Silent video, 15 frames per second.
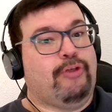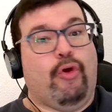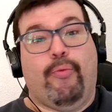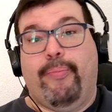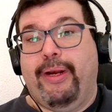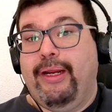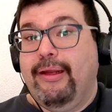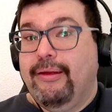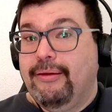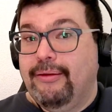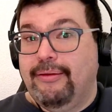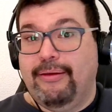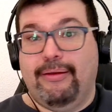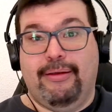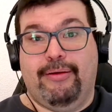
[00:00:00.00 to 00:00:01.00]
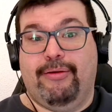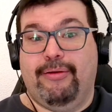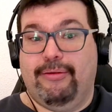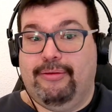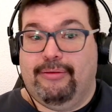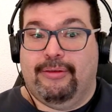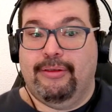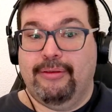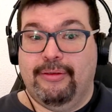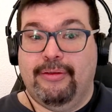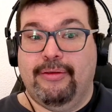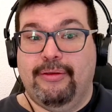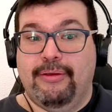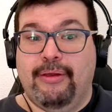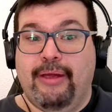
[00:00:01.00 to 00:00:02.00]
hombre. Bueno, y a buen
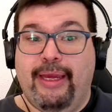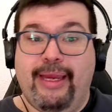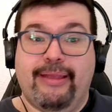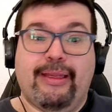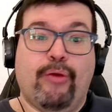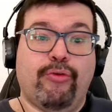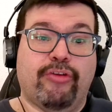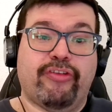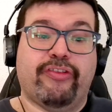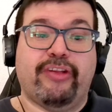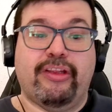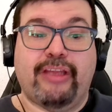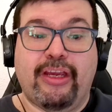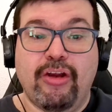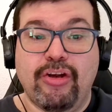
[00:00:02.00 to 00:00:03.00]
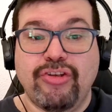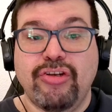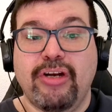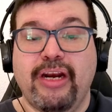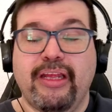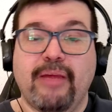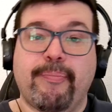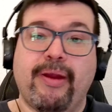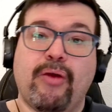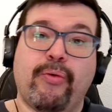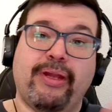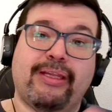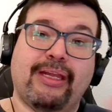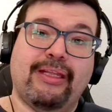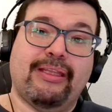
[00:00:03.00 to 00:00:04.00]
precio. Esta es 1.68, la harina pan
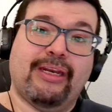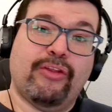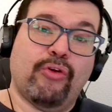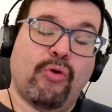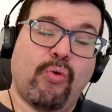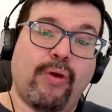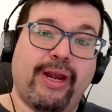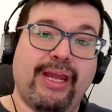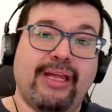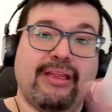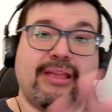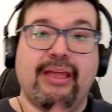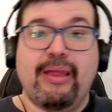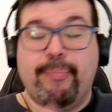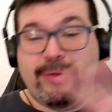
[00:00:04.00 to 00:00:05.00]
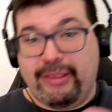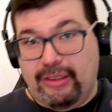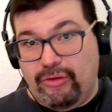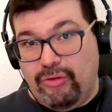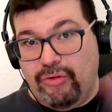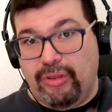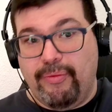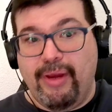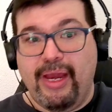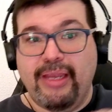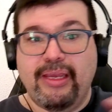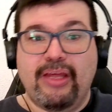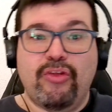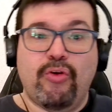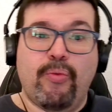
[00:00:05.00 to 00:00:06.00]
cuesta entre 2.40, dependiendo de dónde
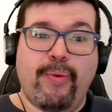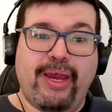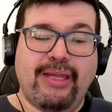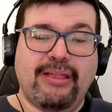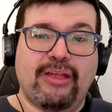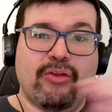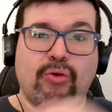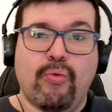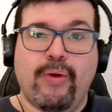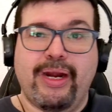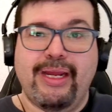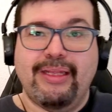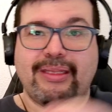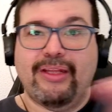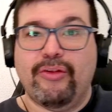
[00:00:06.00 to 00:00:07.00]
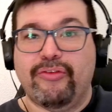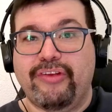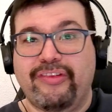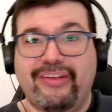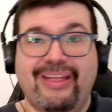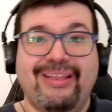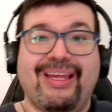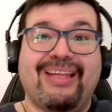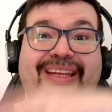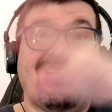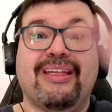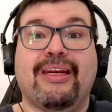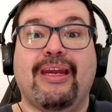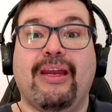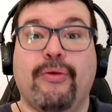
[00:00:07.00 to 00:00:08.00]
vayas, 2.20, 2.40, 2.60, hasta 3